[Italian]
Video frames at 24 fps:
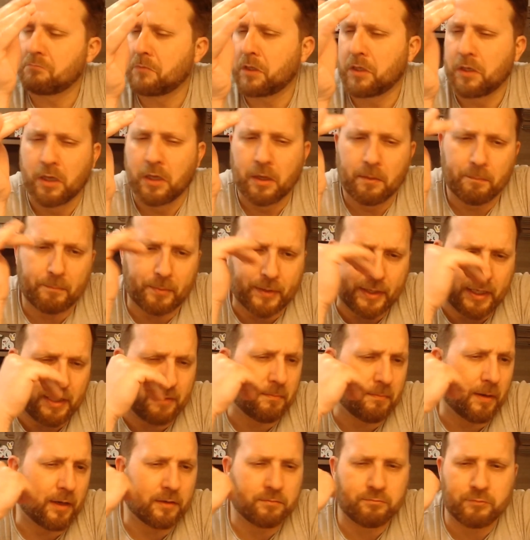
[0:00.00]

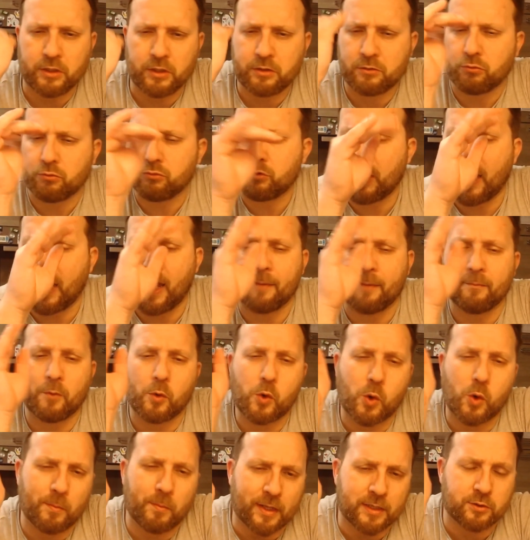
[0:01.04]
prima discutiamo
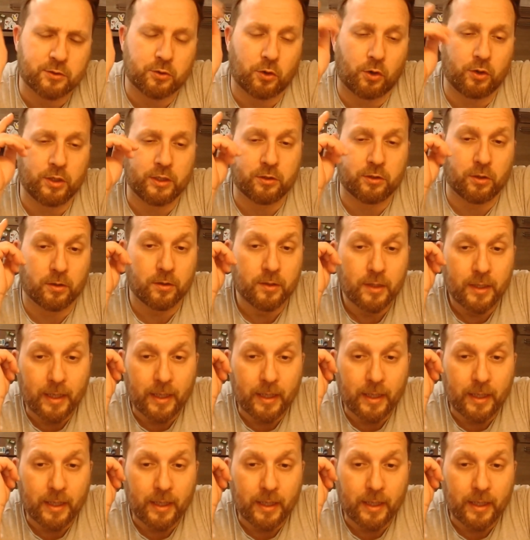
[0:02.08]
come al solito,